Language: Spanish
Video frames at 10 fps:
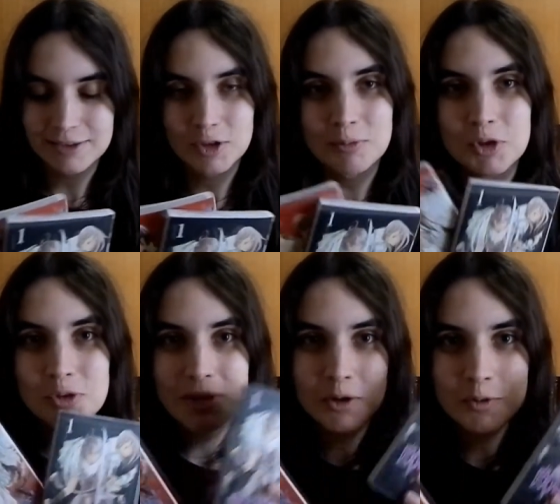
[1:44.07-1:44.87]
tomo
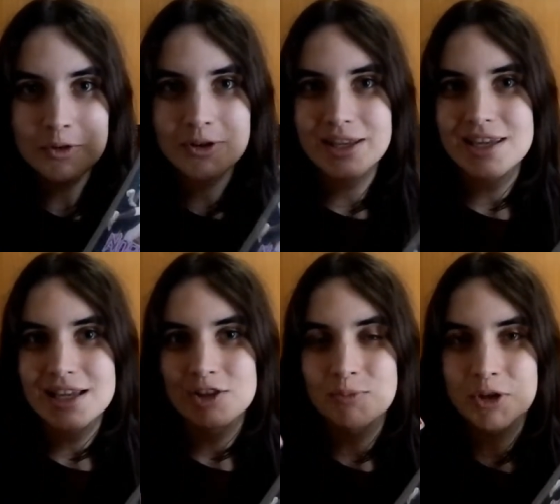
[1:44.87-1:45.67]
número 1 y
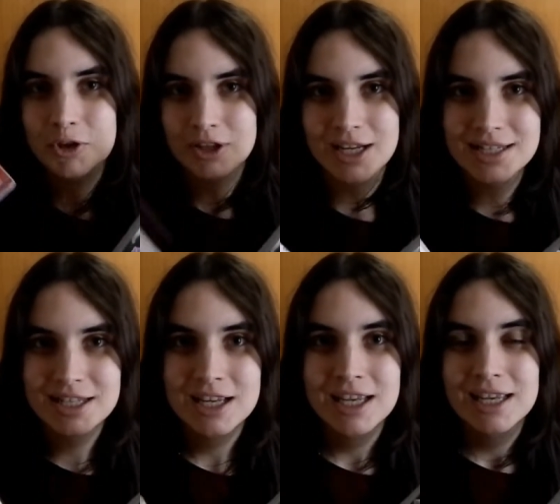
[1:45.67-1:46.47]
el número 3
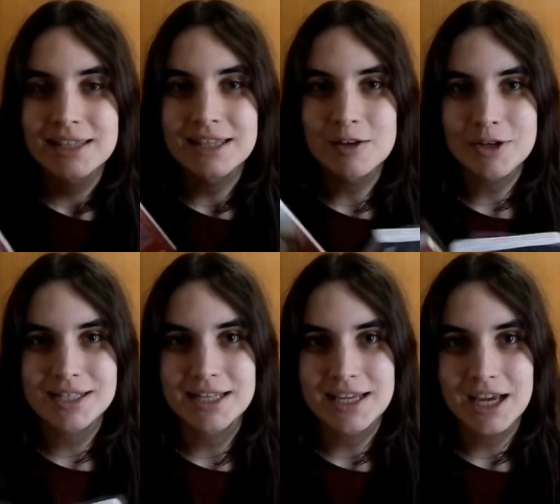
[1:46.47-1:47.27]
de lo que
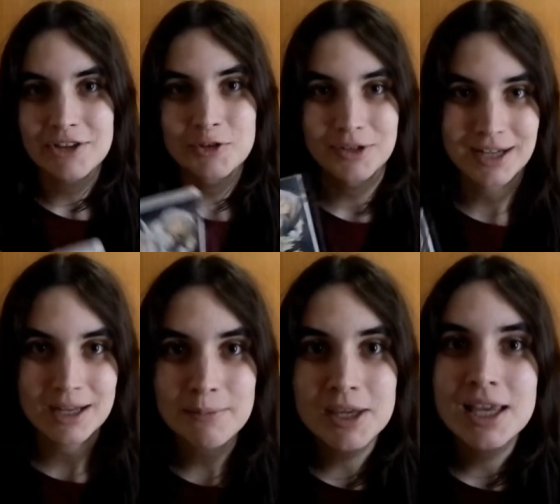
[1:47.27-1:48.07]
sería
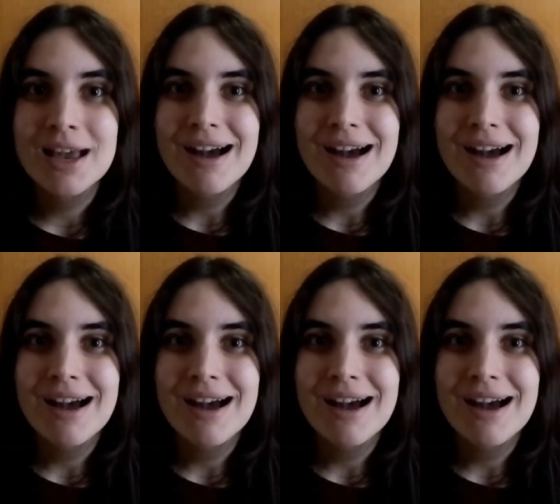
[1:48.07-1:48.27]
Noragami.